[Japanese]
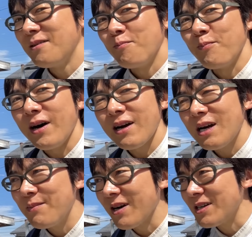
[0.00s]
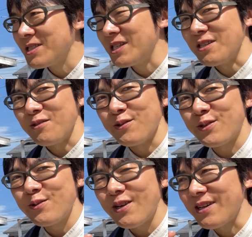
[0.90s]
まがまがしい
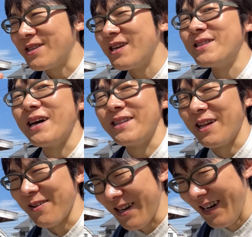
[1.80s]
薄暗い店内なのか、